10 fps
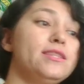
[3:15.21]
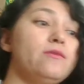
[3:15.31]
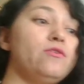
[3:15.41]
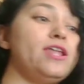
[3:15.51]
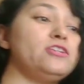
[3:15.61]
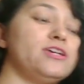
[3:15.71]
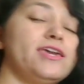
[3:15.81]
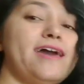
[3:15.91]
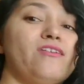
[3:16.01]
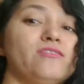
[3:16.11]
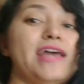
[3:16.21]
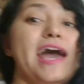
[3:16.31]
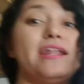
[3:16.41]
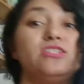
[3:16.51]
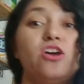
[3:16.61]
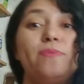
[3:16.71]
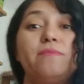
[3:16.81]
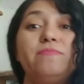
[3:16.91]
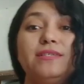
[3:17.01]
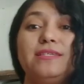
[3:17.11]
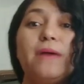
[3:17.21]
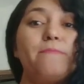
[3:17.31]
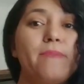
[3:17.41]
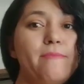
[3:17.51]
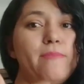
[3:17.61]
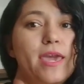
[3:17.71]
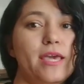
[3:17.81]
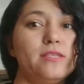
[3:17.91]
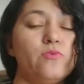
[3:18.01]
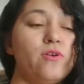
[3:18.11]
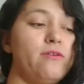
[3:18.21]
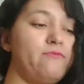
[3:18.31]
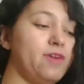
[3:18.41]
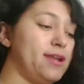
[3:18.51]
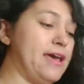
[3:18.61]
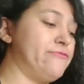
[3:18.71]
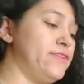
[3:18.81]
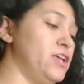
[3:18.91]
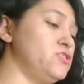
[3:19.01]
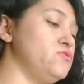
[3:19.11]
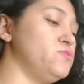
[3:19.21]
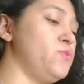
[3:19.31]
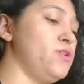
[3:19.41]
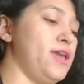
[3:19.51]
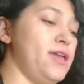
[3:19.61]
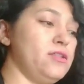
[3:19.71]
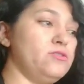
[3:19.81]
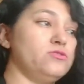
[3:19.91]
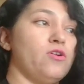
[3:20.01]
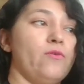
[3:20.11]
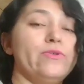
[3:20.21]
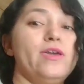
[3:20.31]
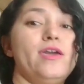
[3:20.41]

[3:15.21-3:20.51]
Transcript: Então eu deixo aqui anotada só para mim saber mesmo que fica na frente dos boletos, ó.